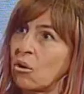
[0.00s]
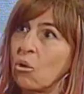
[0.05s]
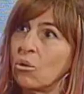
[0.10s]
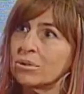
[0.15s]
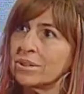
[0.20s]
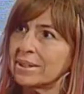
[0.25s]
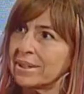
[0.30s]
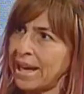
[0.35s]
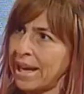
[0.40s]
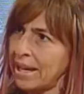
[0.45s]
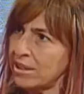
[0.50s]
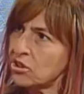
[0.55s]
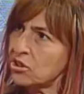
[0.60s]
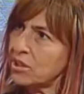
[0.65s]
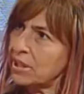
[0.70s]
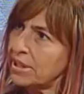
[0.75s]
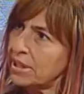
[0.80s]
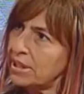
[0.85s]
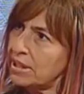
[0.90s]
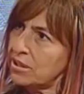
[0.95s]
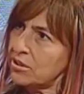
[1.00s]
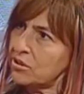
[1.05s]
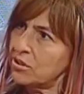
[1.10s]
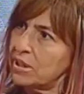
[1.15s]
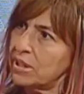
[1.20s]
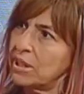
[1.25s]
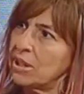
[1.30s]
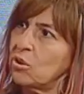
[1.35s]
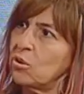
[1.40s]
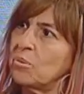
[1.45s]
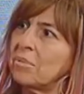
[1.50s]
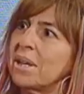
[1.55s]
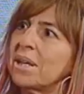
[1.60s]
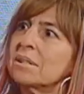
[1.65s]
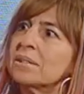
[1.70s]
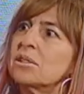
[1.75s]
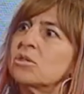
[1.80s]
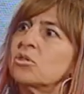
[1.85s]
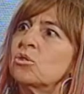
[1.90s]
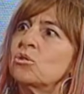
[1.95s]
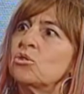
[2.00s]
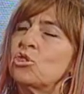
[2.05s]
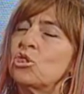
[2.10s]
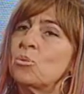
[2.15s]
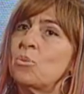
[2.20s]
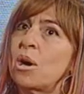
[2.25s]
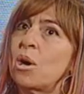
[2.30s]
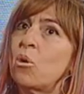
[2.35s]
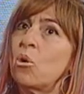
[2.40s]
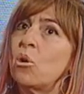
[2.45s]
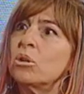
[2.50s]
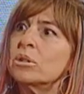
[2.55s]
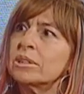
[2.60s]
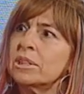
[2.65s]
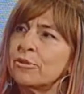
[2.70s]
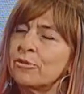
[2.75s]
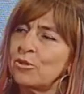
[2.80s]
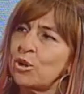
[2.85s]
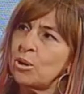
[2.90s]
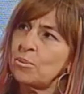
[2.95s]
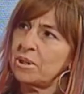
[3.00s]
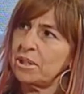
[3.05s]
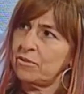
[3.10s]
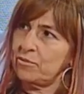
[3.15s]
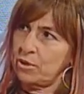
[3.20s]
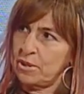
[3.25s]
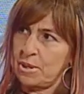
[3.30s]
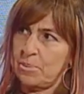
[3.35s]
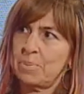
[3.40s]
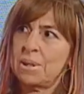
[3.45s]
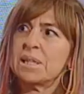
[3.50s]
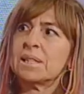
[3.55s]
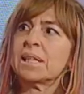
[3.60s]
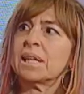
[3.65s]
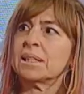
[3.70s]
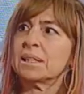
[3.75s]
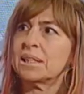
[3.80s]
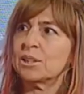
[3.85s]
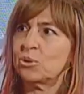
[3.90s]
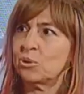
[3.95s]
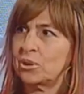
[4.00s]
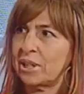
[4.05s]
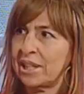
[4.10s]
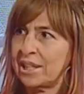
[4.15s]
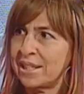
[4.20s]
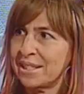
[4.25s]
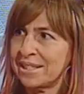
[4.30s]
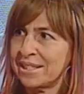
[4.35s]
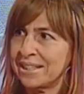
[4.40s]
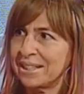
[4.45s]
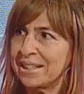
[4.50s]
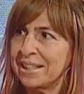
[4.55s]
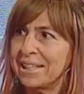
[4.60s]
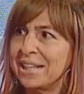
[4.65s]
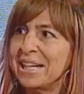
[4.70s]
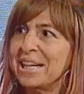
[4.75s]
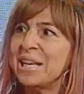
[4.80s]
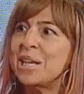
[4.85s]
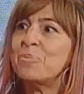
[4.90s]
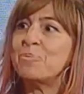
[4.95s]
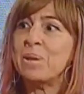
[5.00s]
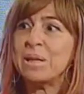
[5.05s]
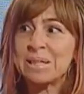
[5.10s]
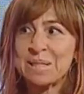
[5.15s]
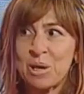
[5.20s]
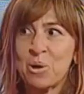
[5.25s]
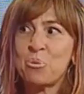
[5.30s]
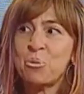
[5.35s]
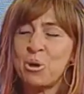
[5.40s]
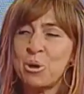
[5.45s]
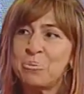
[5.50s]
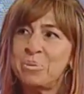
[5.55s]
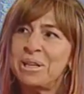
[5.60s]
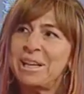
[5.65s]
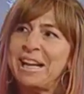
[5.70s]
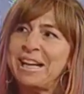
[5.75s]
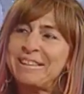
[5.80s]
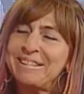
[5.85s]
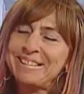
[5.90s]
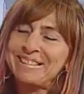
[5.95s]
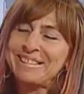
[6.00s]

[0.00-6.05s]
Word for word: contesta isso e que começa a surgir uma outra forma de você pensar a natureza e Mas pensar eu, o meio ambiente.